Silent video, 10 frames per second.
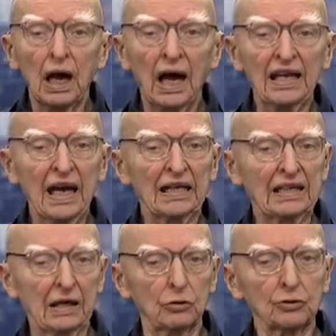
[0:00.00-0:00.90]
ale
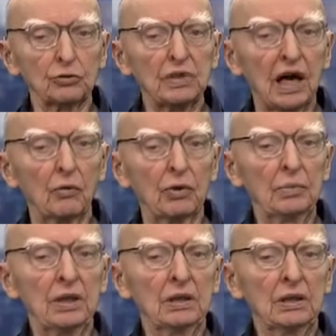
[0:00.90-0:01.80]
jak ja
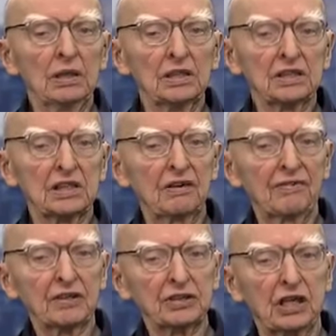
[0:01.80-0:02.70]
rozumiałem,
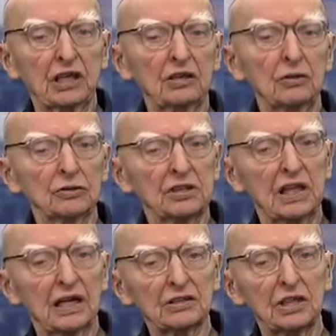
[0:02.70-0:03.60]
strefa Schengen
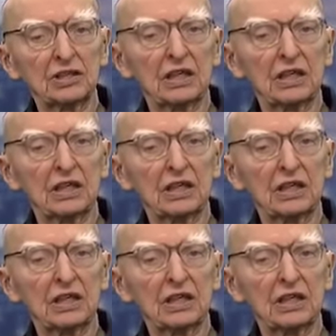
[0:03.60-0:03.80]
oznacza,